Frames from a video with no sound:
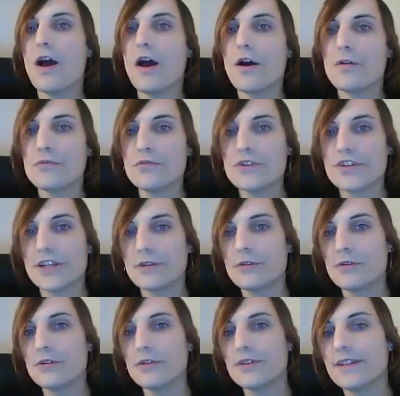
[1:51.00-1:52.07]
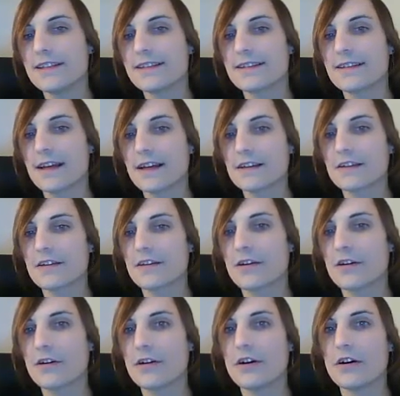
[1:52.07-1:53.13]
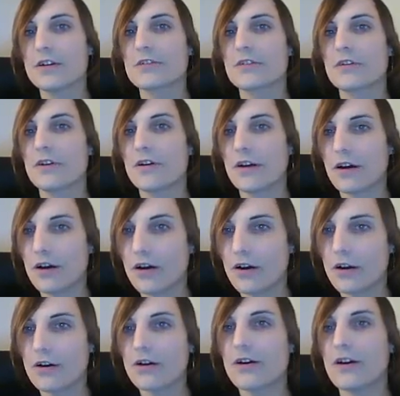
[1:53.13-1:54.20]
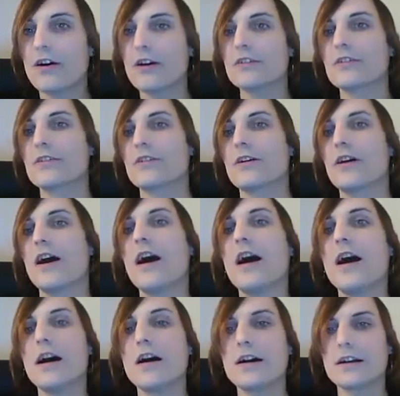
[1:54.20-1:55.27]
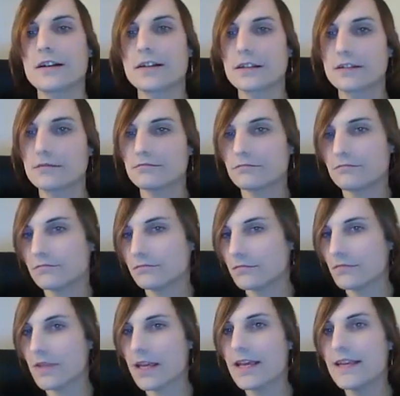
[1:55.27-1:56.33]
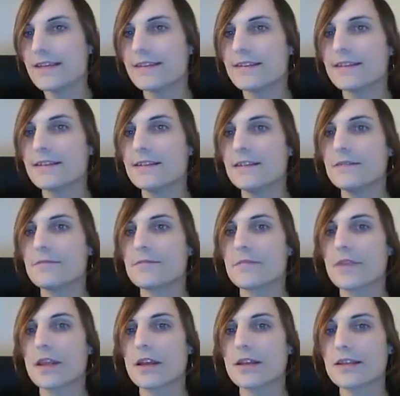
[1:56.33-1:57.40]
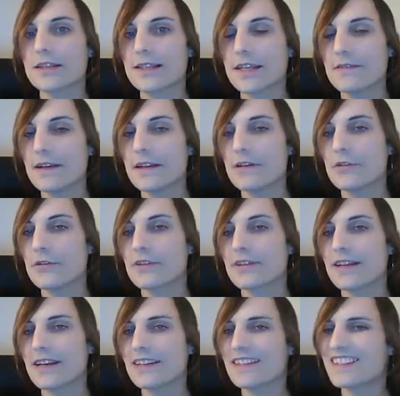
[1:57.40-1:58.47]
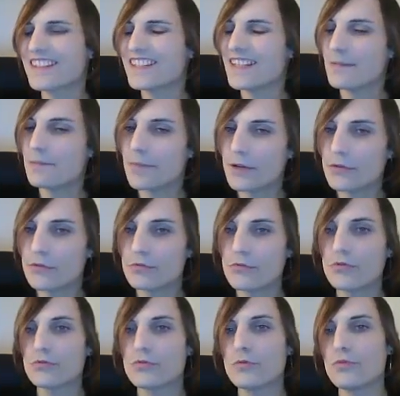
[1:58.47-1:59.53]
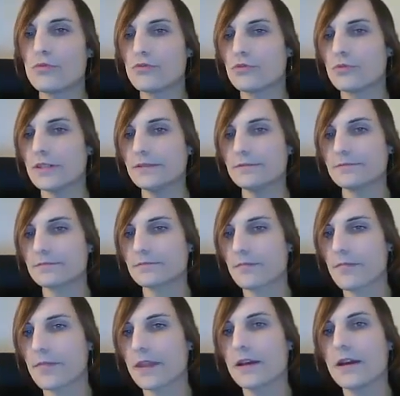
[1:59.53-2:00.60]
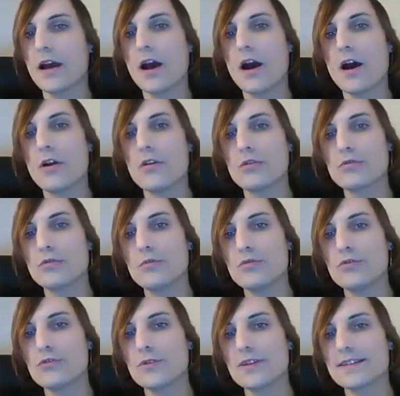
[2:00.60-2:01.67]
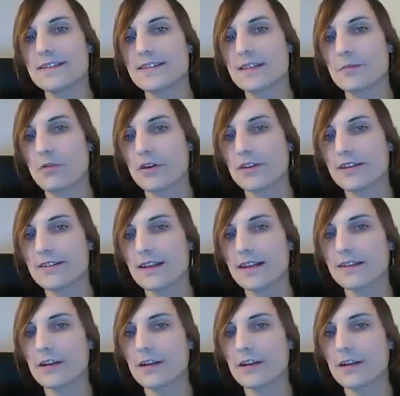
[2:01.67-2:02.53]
Fou G2, D5, Roc, Roc. Euh, et ici, cavalier 5 qui n'est pas du tout le coup le plus joué. Euh, le coup le plus joué c'est c prendre D5.